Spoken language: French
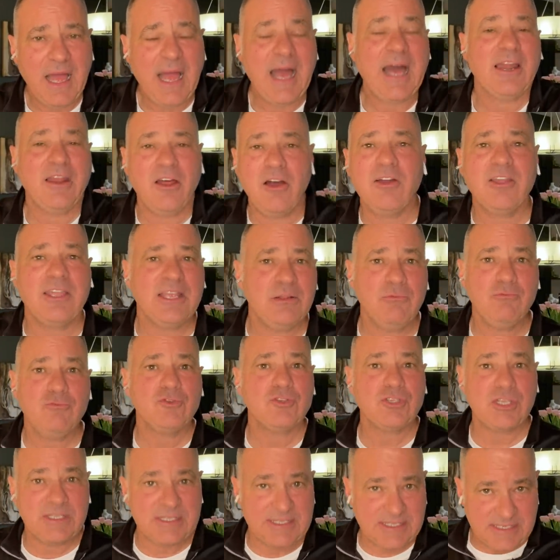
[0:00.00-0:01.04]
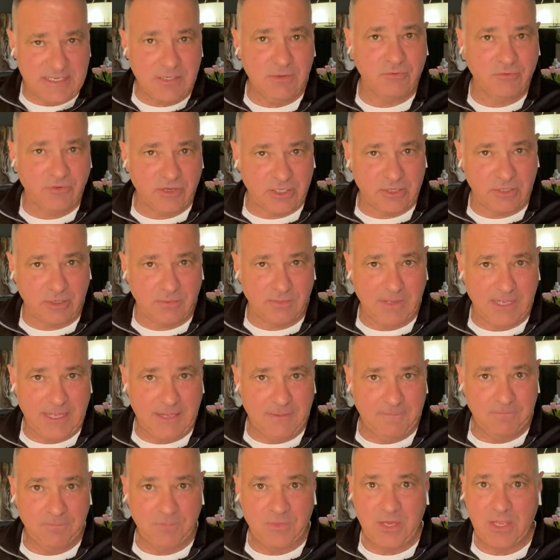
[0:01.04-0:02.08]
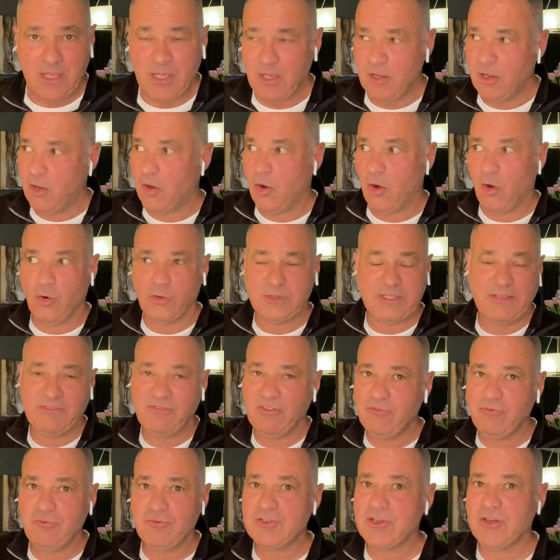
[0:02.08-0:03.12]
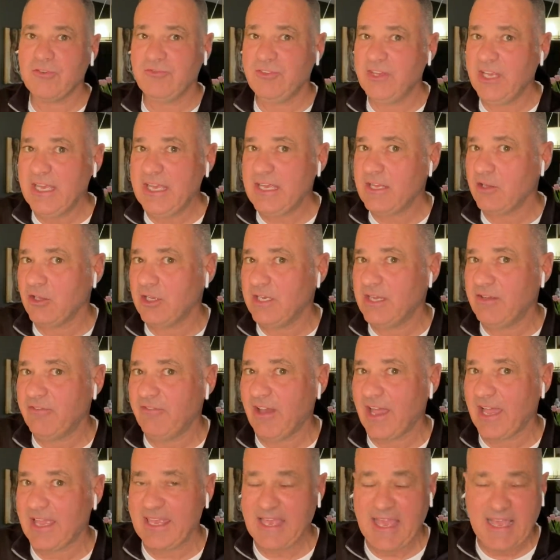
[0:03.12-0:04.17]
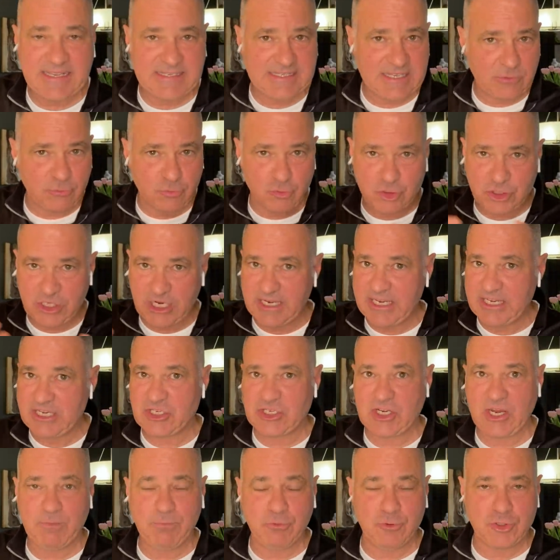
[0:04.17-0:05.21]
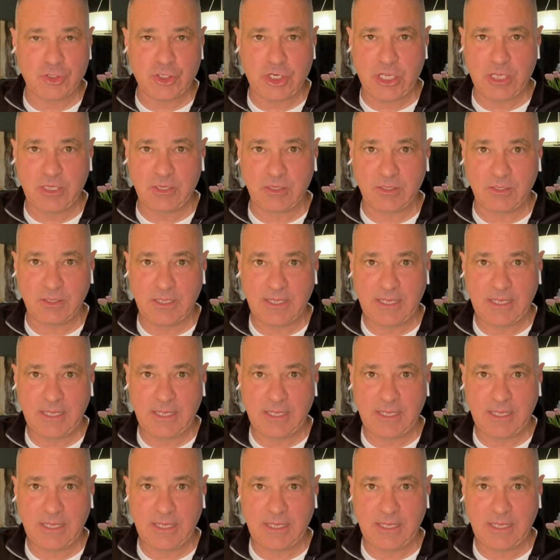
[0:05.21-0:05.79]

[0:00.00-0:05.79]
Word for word: Alors qu'il nous a dit, le gouvernement, on avait vu ça venir, les variants, que ça touchait les gens plus jeunes.